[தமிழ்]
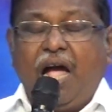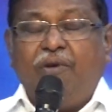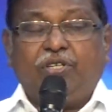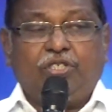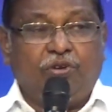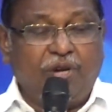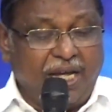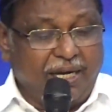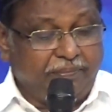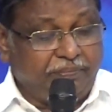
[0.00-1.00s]
அவர்
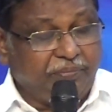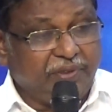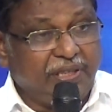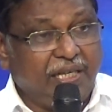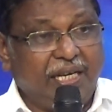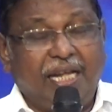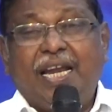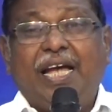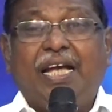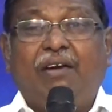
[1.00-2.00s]
சொன்னார்
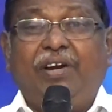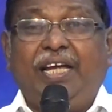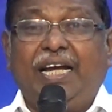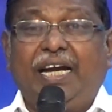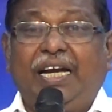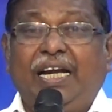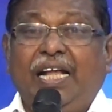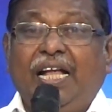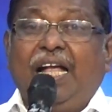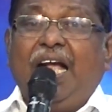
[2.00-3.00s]
நன்றாக கவனியுங்க
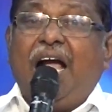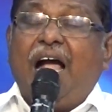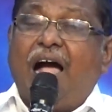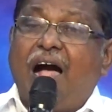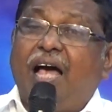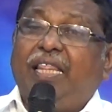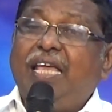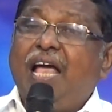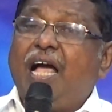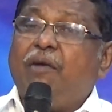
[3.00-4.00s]

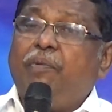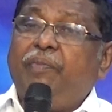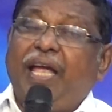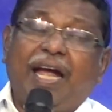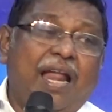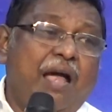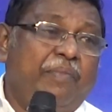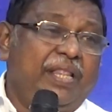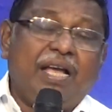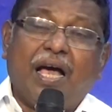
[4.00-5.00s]
ஆதியாகமும்
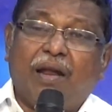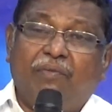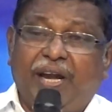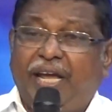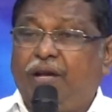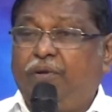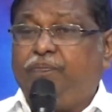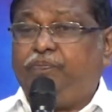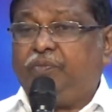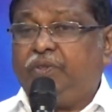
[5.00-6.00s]
ஏழாம் அதிகாரம்
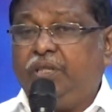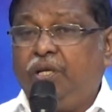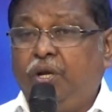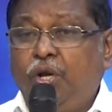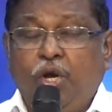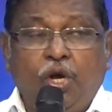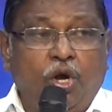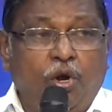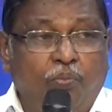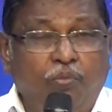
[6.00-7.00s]
வரைக்கும்
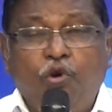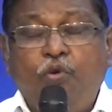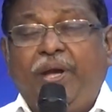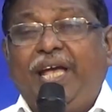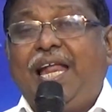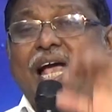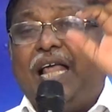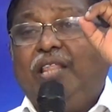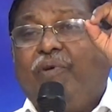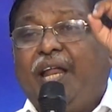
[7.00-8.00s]
பூமியிலே
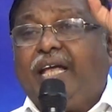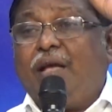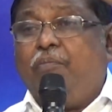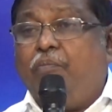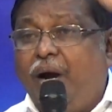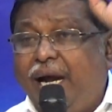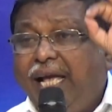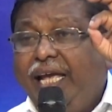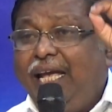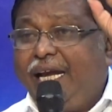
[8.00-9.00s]
அது வரைக்கும்
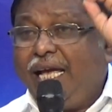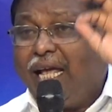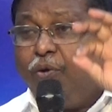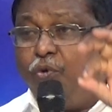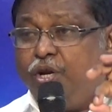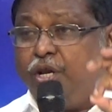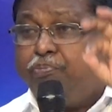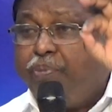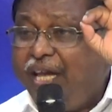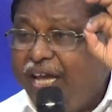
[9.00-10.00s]
மழை என்கிற ஒன்று
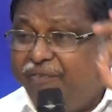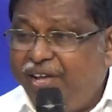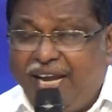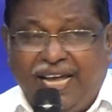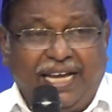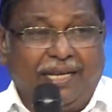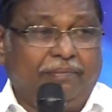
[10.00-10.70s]
பெய்யவில்லை